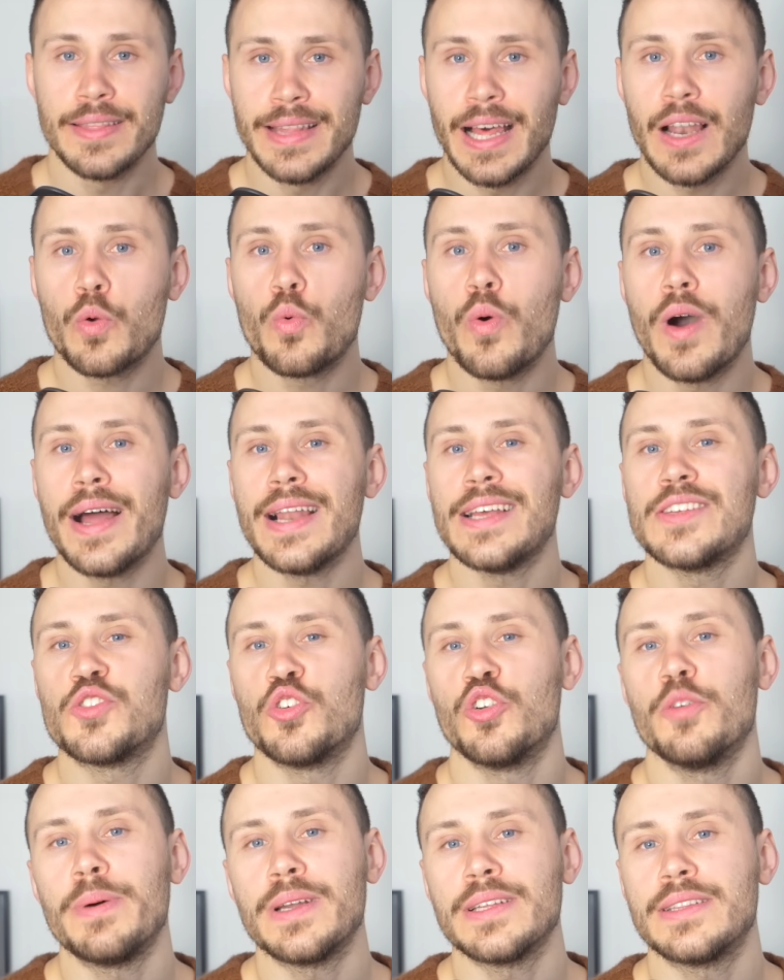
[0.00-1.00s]
dal quale
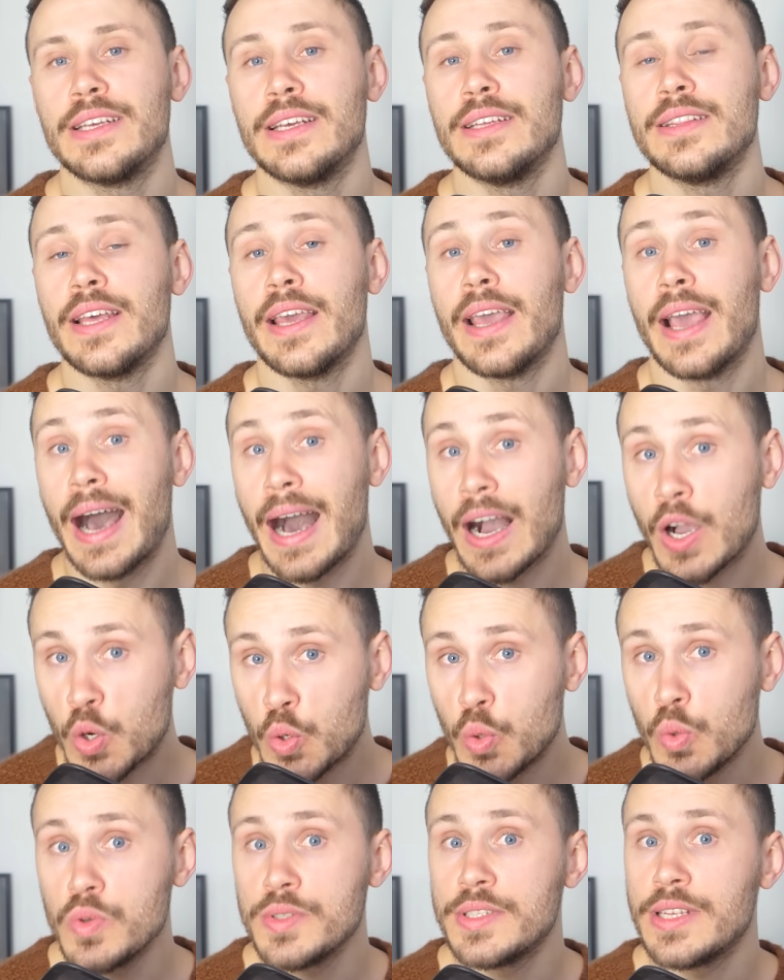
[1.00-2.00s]
sono partite
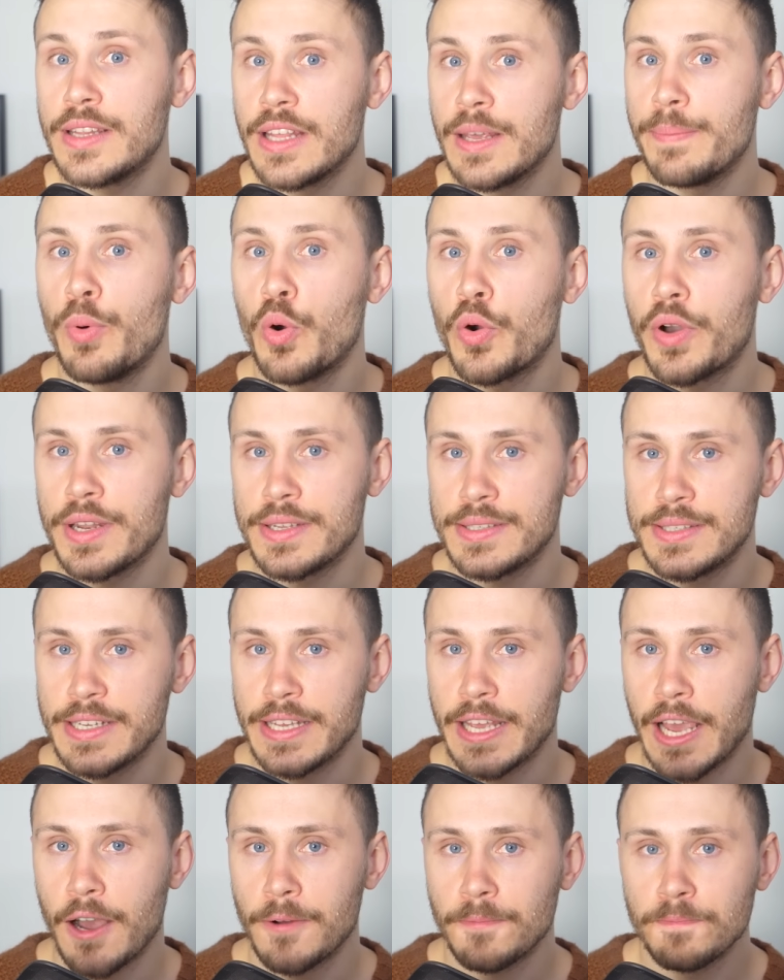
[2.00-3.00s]
accuse di
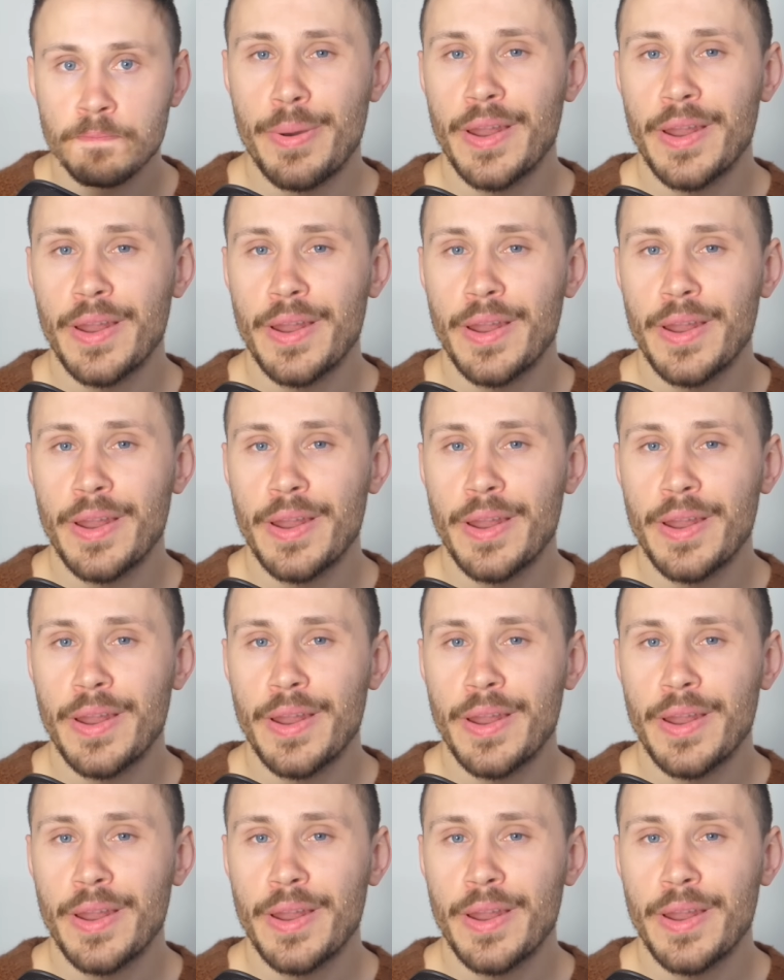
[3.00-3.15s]
ipocrisia.